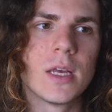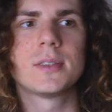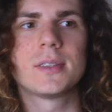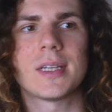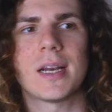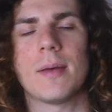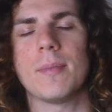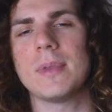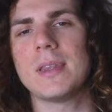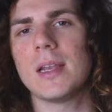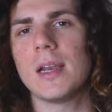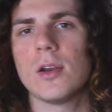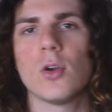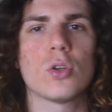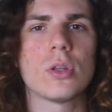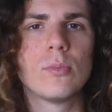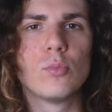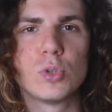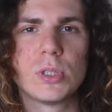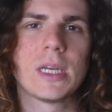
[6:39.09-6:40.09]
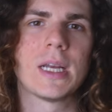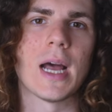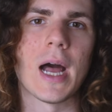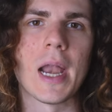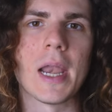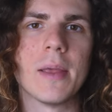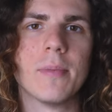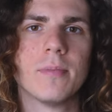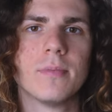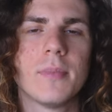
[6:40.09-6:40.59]
tramite le note
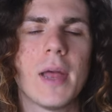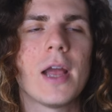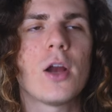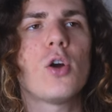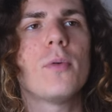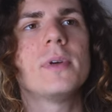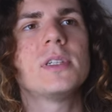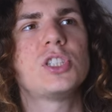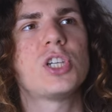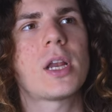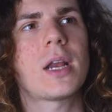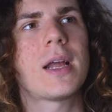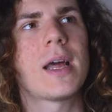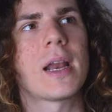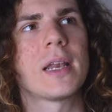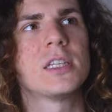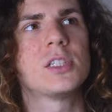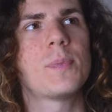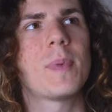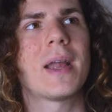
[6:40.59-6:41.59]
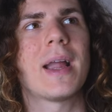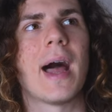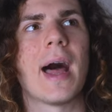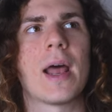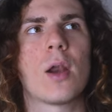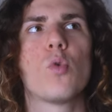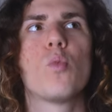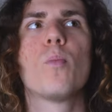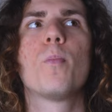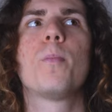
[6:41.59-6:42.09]
musicali è come cercare di
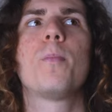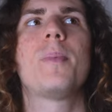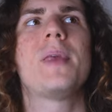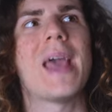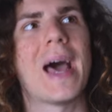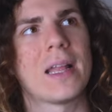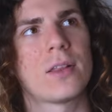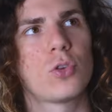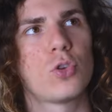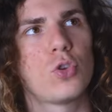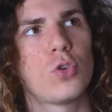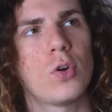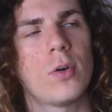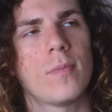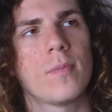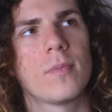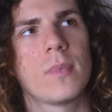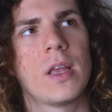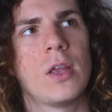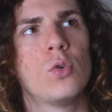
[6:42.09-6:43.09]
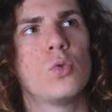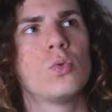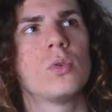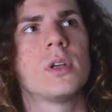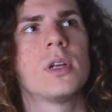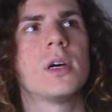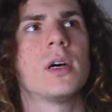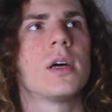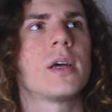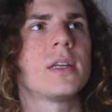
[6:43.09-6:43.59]
spiegare un piatto in
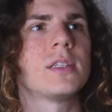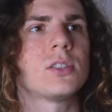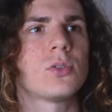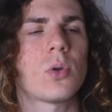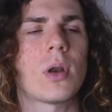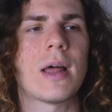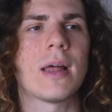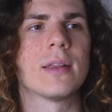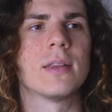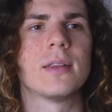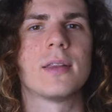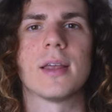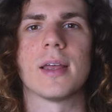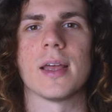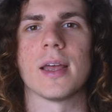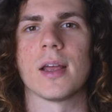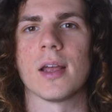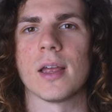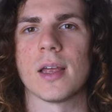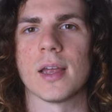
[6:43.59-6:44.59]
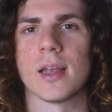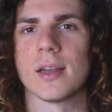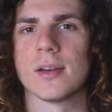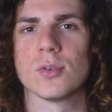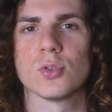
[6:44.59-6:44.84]
un ristorante,